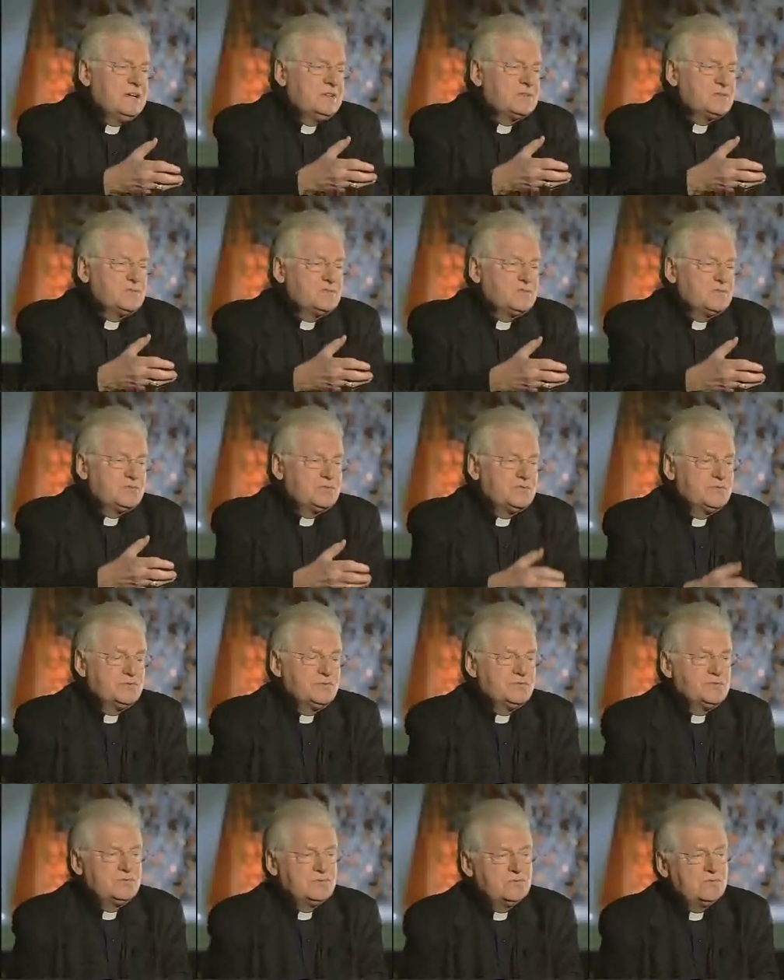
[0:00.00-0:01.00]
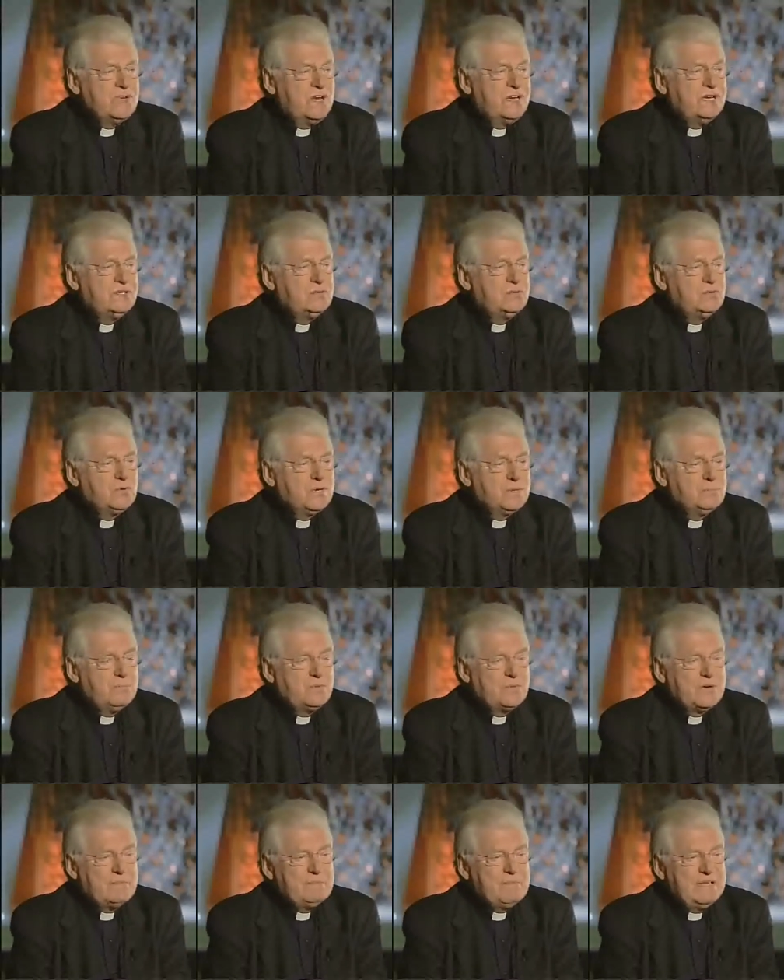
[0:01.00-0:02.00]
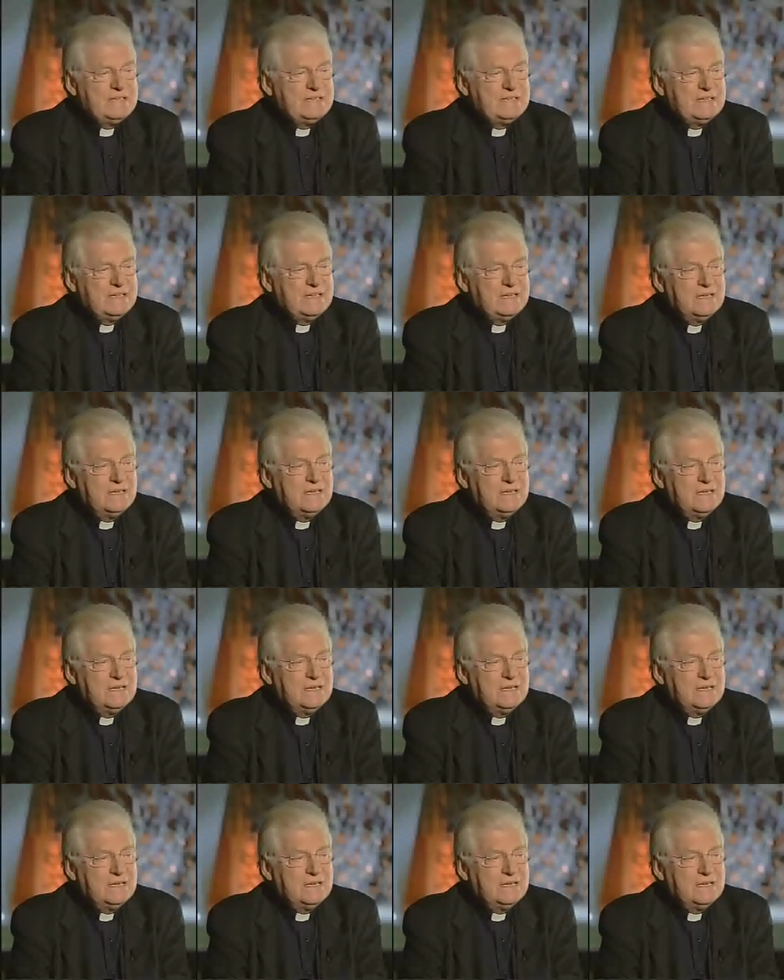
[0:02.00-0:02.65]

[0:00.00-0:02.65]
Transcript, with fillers: su, su una lettura puramente